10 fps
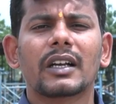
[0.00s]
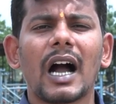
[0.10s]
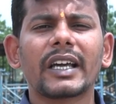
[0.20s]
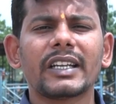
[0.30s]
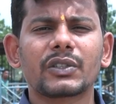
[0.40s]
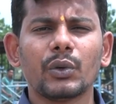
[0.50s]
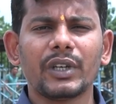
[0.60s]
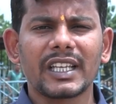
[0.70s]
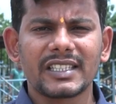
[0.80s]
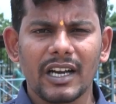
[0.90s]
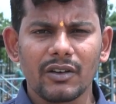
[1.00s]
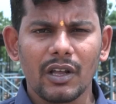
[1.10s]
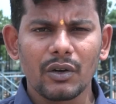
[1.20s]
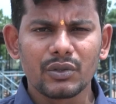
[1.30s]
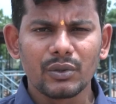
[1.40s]
కాంగ్రెస్ గూటికి
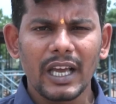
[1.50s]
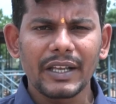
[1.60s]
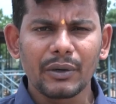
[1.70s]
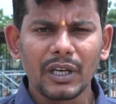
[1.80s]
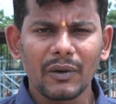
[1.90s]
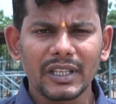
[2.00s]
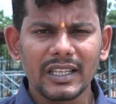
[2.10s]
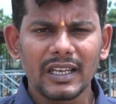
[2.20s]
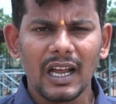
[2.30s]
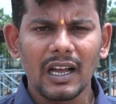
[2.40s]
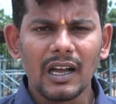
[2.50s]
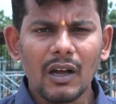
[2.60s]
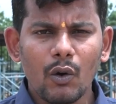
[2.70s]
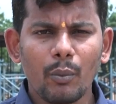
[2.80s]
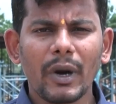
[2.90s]
చేరున్నారు జూలై రెండవ తేదీన
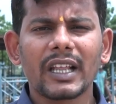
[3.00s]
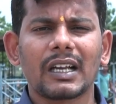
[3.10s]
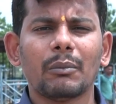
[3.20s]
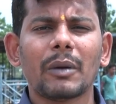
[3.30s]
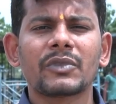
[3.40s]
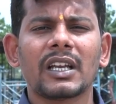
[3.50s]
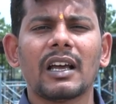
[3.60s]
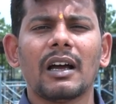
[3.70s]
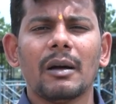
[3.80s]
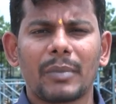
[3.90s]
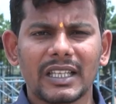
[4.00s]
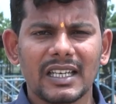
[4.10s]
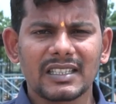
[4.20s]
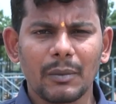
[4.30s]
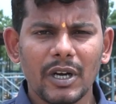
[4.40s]
ఉమ్మడి ఖమ్మం జిల్లా
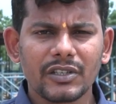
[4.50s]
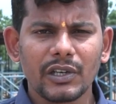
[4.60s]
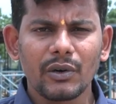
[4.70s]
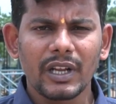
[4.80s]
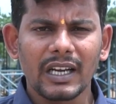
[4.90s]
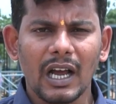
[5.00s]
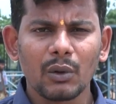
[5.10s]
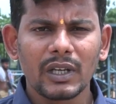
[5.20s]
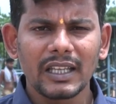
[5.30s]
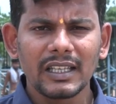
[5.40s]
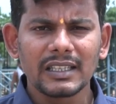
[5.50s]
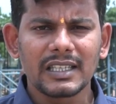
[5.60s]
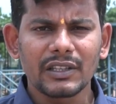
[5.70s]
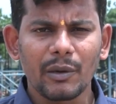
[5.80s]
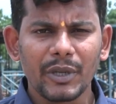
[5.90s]
ప్రజల సమక్షంలోనే రాహుల్ గాంధీ
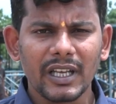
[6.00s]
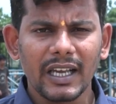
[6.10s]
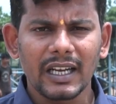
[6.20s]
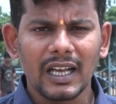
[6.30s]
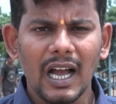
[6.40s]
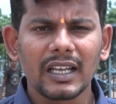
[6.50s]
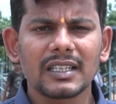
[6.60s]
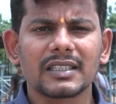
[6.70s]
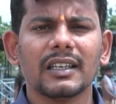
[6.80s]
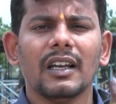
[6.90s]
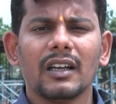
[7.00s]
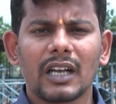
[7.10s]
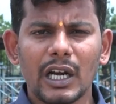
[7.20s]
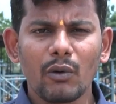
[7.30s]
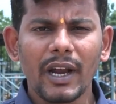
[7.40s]
చేతుల మీదుగా ఆయన కాంగ్రెస్
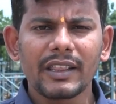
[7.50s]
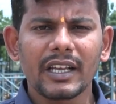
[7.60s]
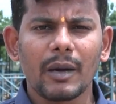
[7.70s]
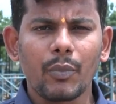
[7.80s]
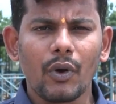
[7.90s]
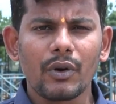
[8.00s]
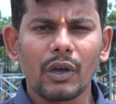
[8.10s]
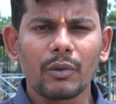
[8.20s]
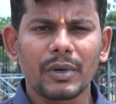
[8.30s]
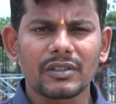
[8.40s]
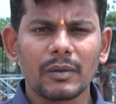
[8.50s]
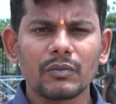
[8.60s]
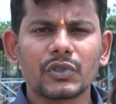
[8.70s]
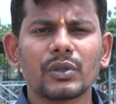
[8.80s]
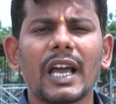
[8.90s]
కండువా అయితే కప్పుకొన్నారు ప్రస్తుతం
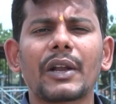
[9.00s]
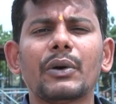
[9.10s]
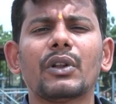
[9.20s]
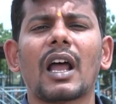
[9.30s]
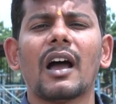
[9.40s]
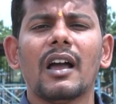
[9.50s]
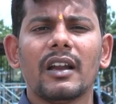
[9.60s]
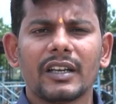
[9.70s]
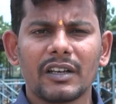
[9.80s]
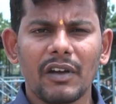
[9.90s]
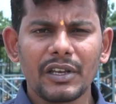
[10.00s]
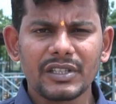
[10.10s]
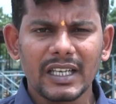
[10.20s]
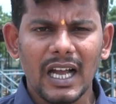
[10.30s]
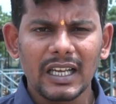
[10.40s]
జూలై రెండున
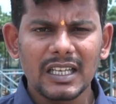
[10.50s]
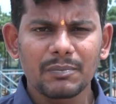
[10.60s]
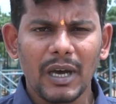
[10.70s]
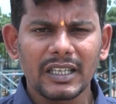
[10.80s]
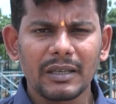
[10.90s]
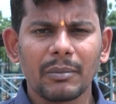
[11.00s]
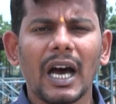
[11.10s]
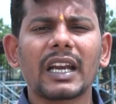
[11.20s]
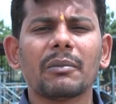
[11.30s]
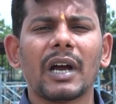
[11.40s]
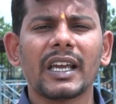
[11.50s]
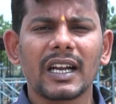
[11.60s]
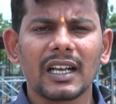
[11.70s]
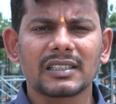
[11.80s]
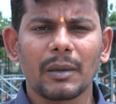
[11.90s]
నిర్వహించే కాంగ్రెస్ పార్టీ భారీ
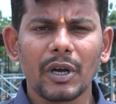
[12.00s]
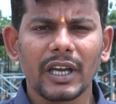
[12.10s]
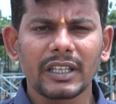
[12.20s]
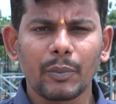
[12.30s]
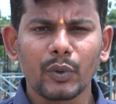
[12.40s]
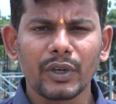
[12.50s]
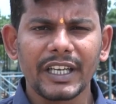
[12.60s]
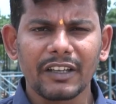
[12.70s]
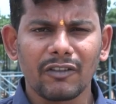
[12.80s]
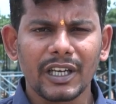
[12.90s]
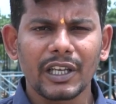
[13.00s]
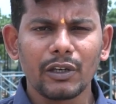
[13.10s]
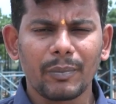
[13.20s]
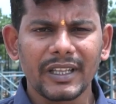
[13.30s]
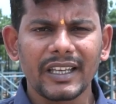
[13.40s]
బహిరంగ సభకైతే పొంగులేటి
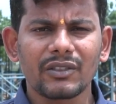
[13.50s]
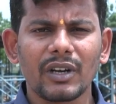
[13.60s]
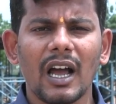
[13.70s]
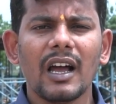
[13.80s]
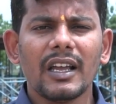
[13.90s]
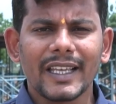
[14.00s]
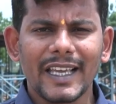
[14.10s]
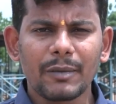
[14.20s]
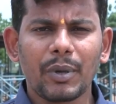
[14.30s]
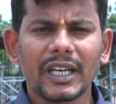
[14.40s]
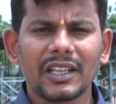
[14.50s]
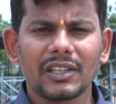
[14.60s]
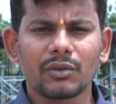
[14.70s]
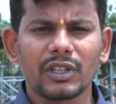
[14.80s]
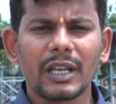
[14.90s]
వర్గీయులు పెద్ద ఎత్తున ఏర్పాట్లు అయితే
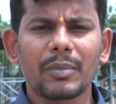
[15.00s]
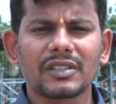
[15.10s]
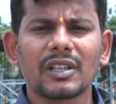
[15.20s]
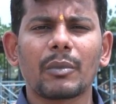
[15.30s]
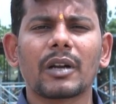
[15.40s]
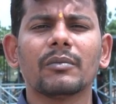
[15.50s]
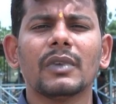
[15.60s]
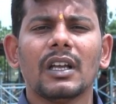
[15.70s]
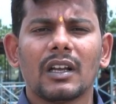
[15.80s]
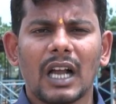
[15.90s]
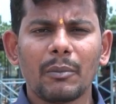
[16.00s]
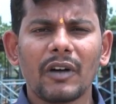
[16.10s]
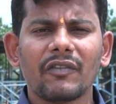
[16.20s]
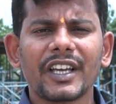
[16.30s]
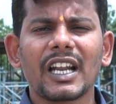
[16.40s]
జరుగుతున్నాయి ప్రస్తుతం మనం
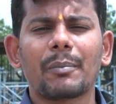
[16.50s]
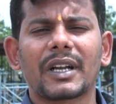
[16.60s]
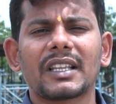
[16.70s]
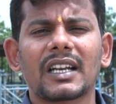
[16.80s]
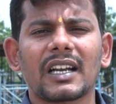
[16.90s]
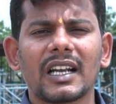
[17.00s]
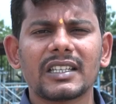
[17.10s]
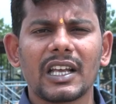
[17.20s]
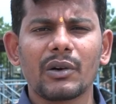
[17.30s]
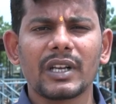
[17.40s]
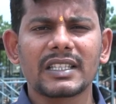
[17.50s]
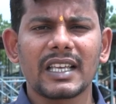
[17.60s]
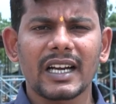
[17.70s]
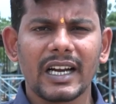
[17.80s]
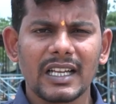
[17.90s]
ఖమ్మం వైరా ప్రధాన రహదారిలోని
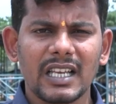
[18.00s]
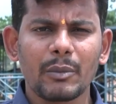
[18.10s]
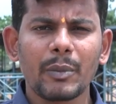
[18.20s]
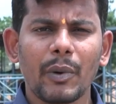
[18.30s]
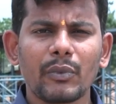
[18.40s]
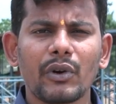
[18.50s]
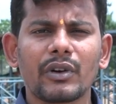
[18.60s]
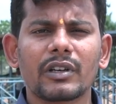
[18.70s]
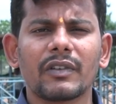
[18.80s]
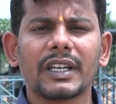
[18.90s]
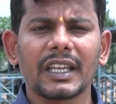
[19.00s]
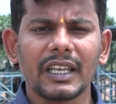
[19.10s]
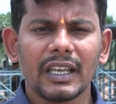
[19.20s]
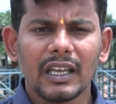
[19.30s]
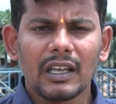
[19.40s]
ఎస్ఆర్ గార్డెన్ సమీపంలో ఉన్నటువంటి
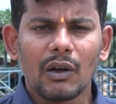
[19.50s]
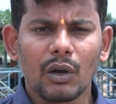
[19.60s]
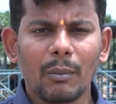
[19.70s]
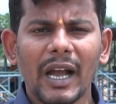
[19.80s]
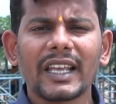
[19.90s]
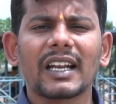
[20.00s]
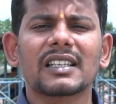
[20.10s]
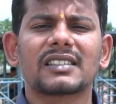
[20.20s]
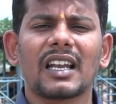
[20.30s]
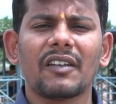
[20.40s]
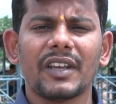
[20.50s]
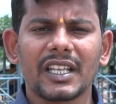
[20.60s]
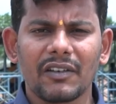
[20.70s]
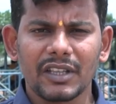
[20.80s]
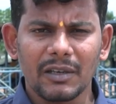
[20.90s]
ఒక బహిరంగ స్థల
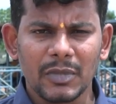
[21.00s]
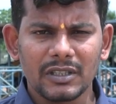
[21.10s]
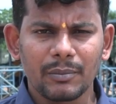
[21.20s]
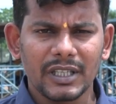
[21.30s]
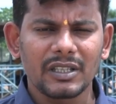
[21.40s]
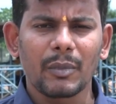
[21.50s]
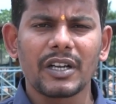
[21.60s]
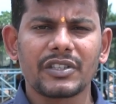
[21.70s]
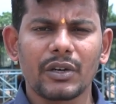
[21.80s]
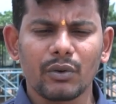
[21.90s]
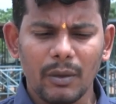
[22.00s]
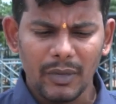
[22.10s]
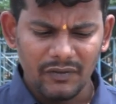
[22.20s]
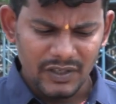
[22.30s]
వేదిక వద్దకు ప్రస్తుతం ప్రస్తుతం మనం చేరుకున్నాం మనం